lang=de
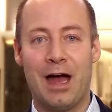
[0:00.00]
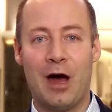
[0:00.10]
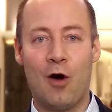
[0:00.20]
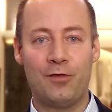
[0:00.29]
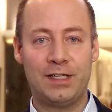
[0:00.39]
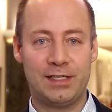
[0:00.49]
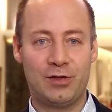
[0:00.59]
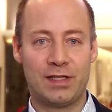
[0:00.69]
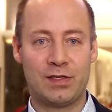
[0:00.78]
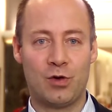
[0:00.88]
auf die
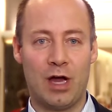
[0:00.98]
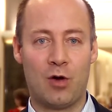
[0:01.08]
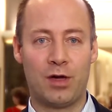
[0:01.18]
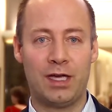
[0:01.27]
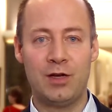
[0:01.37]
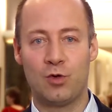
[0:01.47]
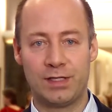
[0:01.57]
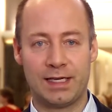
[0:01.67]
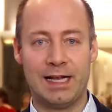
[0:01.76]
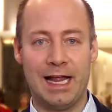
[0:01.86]
Situation auch in
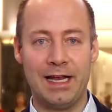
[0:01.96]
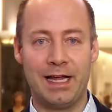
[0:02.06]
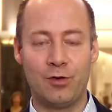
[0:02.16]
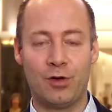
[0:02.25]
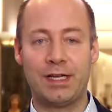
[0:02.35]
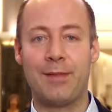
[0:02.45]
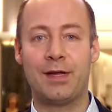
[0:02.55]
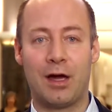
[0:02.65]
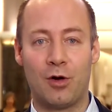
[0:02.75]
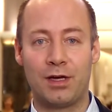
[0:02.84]
unseren Ländern und
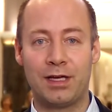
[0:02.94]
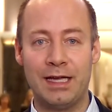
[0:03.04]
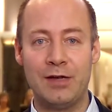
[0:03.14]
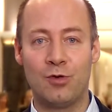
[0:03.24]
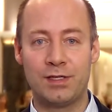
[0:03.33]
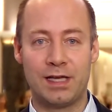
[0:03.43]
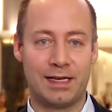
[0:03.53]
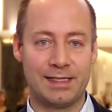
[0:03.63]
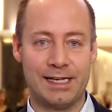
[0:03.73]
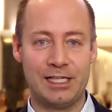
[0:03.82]
damit auch in unserer
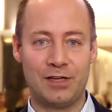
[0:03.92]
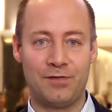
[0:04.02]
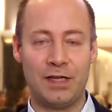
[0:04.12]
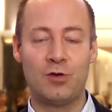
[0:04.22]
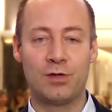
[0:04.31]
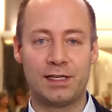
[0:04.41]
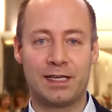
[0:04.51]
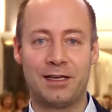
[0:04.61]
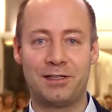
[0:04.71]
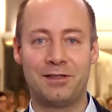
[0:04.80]
Gesellschaft, in unseren
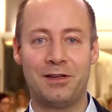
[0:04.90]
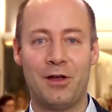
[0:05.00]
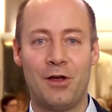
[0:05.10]
Kirchen.